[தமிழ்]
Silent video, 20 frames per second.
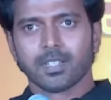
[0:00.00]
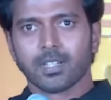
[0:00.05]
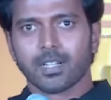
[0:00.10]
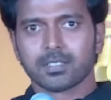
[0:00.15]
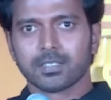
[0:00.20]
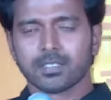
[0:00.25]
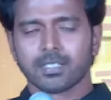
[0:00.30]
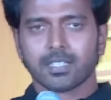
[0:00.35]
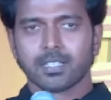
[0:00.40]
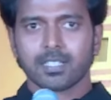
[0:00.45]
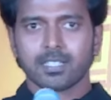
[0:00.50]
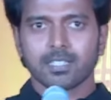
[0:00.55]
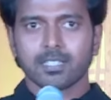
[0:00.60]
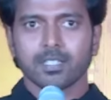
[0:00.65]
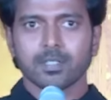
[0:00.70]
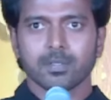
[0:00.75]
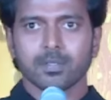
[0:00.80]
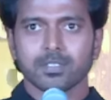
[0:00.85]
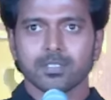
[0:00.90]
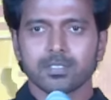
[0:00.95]
அந்த
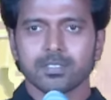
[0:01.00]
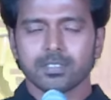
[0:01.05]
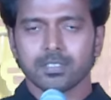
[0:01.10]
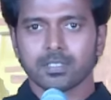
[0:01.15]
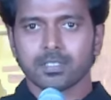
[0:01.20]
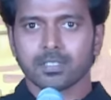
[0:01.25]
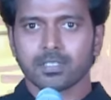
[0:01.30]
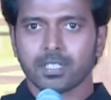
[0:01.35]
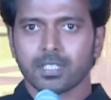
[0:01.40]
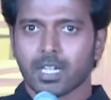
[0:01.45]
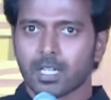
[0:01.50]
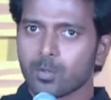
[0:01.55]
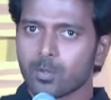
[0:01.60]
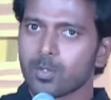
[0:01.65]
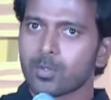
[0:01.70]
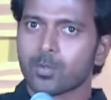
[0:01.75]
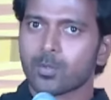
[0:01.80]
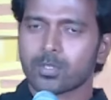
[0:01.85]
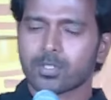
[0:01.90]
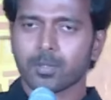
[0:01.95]
நேரத்தில் வந்து
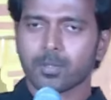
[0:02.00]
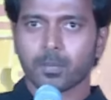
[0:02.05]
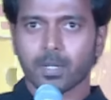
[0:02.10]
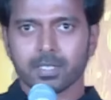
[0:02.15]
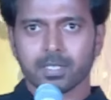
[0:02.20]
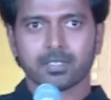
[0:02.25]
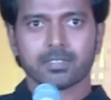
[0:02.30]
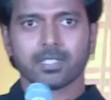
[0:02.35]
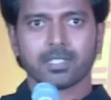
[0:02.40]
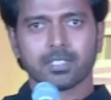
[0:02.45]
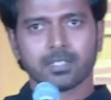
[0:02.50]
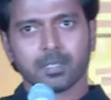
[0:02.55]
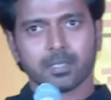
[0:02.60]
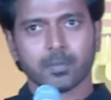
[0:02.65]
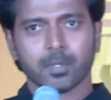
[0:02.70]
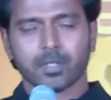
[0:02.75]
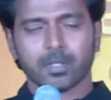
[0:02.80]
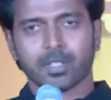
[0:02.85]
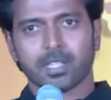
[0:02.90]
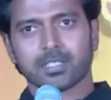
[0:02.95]
கடவுள் கொடுத்த பரிசாக இந்த
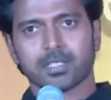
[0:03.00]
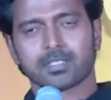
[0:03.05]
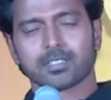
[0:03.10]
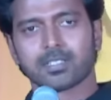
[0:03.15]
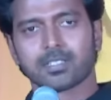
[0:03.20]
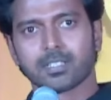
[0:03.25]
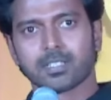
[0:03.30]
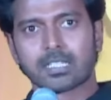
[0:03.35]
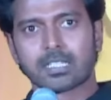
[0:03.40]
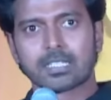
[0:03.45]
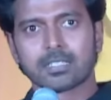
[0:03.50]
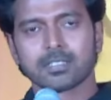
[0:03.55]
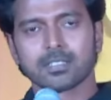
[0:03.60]
படம் கிடச்சிது எனக்கு